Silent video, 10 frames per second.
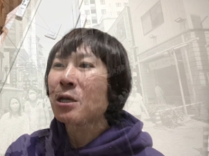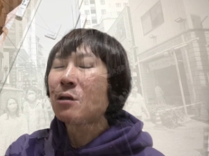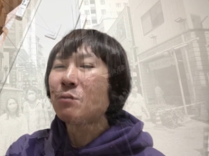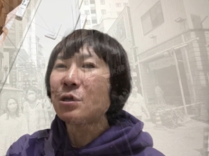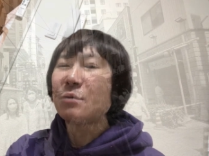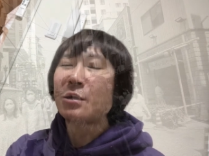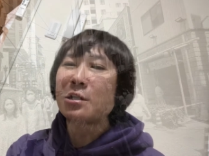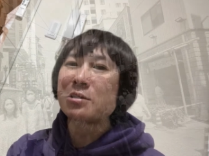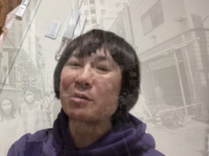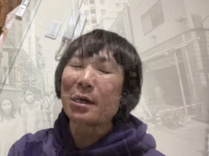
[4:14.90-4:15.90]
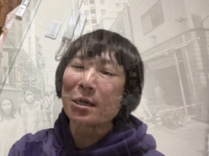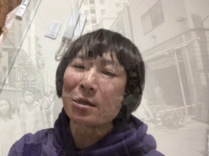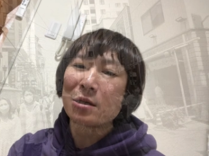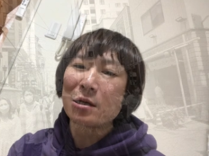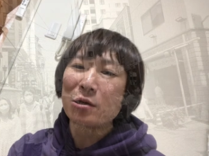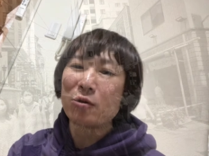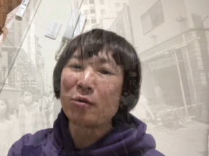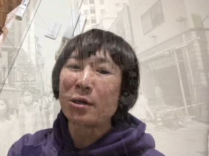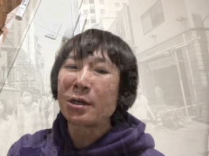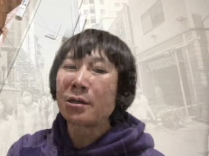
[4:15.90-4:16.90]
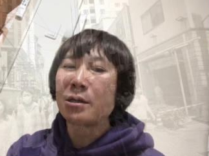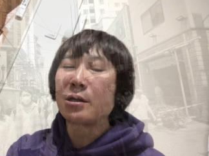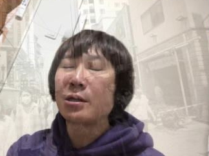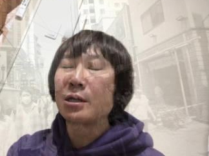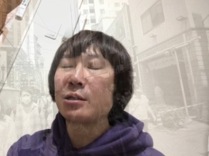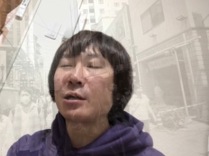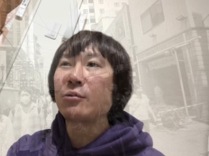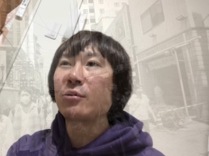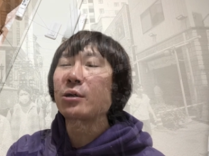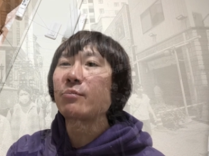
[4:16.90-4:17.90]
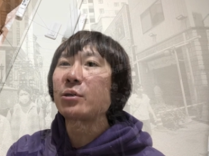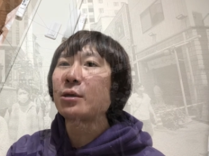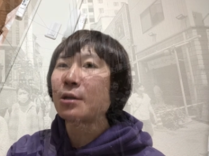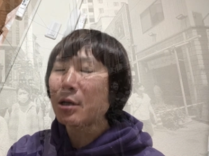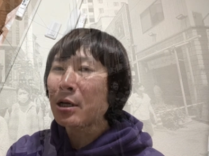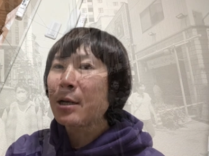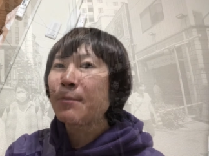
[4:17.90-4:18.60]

ミニマリスト流行った理由は何で何であろうかみたいなね